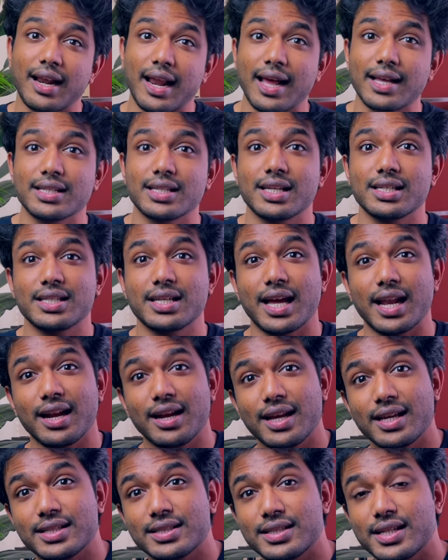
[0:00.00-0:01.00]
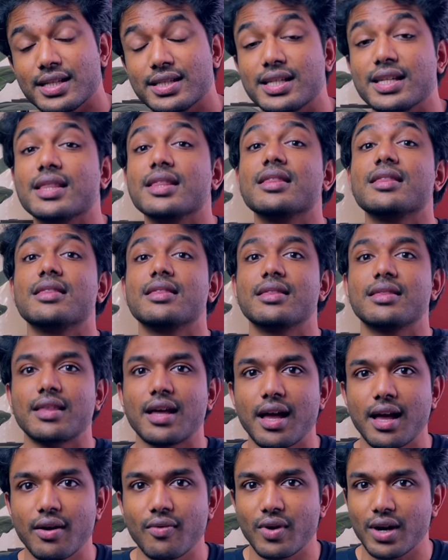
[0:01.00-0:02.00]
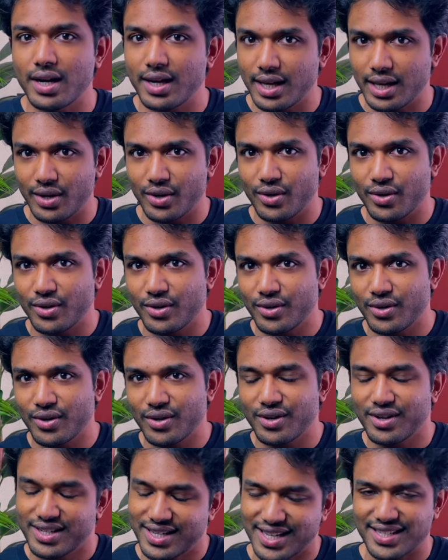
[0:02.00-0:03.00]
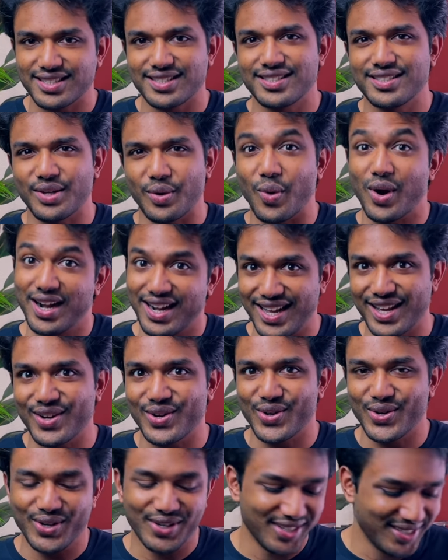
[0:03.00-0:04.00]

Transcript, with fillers: ట్రాక్ చేసి అనలైజ్ చేసి ఇంత వన్ డేలో ఎస్ వన్ డేలో